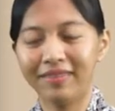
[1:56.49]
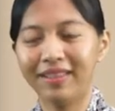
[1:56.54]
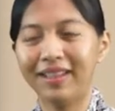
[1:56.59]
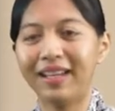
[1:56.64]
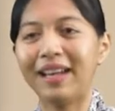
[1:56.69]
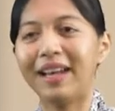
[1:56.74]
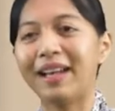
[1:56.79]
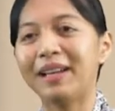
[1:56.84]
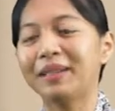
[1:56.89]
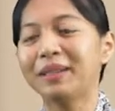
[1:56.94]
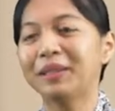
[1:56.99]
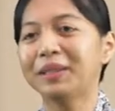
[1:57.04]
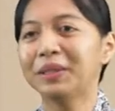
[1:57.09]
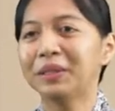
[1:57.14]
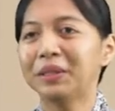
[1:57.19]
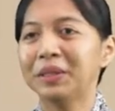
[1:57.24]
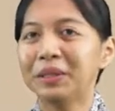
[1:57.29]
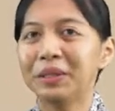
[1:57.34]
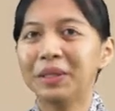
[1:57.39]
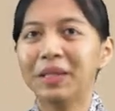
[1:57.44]
Ya,
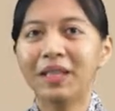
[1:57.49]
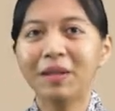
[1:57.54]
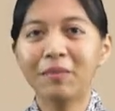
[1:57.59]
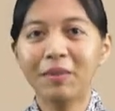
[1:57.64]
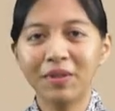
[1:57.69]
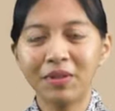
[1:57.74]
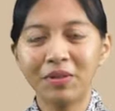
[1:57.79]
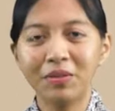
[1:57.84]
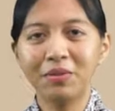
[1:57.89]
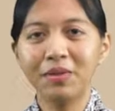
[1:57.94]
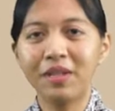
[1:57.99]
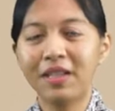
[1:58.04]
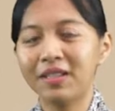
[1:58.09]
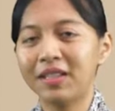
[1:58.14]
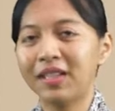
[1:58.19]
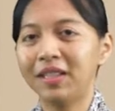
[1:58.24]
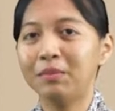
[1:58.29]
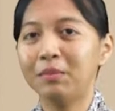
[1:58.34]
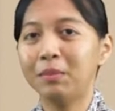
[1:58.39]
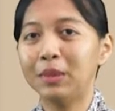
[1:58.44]
kita pasti sudah
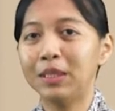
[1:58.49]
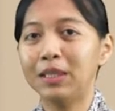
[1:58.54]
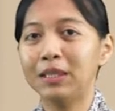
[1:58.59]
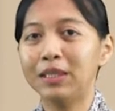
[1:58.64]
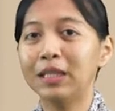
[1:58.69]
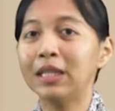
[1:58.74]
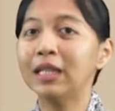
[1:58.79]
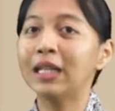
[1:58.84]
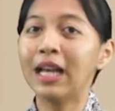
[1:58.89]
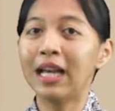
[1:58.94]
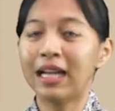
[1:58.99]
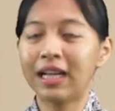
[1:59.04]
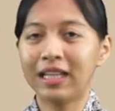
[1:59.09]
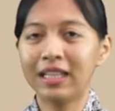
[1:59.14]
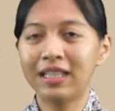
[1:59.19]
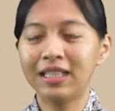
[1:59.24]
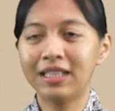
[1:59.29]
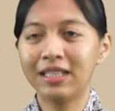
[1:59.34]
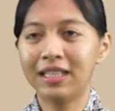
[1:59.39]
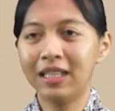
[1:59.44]
sering mendengar
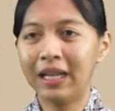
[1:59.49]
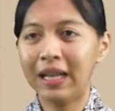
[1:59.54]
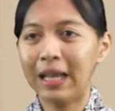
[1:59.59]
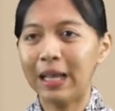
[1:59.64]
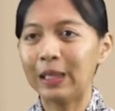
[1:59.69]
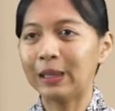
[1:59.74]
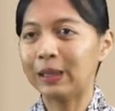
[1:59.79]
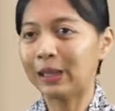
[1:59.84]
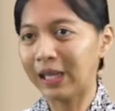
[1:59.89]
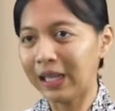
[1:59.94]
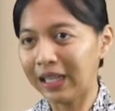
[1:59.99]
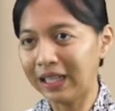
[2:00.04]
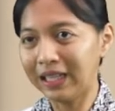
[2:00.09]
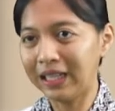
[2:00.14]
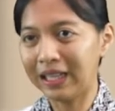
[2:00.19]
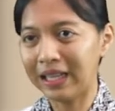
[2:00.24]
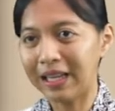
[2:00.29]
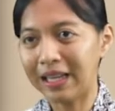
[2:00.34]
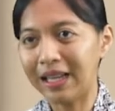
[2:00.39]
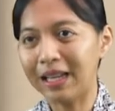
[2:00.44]
istilah tren
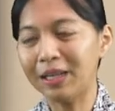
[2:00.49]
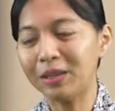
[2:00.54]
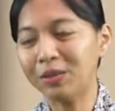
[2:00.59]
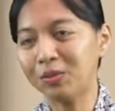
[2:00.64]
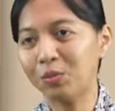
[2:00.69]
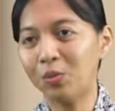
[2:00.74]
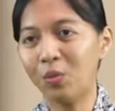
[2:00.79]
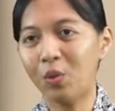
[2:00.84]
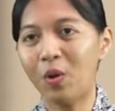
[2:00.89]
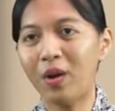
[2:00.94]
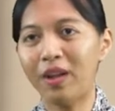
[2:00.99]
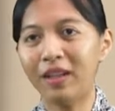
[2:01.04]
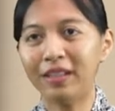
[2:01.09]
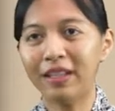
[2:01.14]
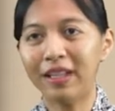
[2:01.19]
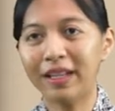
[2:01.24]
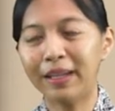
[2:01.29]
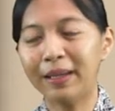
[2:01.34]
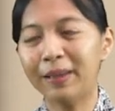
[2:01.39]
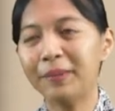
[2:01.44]
ya.
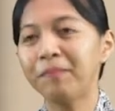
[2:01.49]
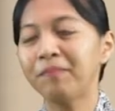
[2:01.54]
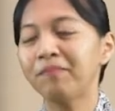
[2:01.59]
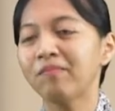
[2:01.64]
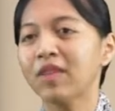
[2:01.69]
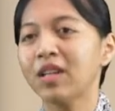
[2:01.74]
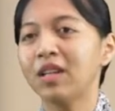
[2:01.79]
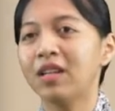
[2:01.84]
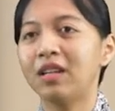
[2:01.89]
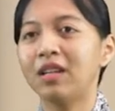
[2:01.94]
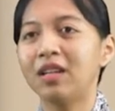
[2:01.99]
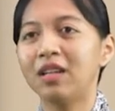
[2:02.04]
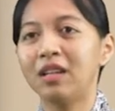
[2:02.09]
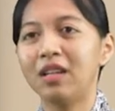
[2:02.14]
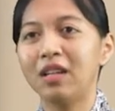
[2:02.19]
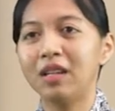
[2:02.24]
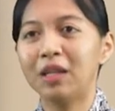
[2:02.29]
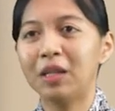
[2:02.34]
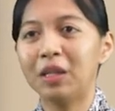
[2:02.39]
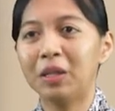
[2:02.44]
Semuanya,
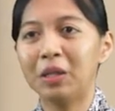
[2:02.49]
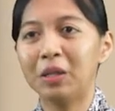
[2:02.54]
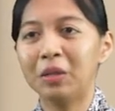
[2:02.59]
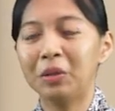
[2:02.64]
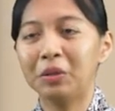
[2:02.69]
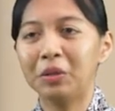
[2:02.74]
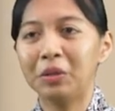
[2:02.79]
uh,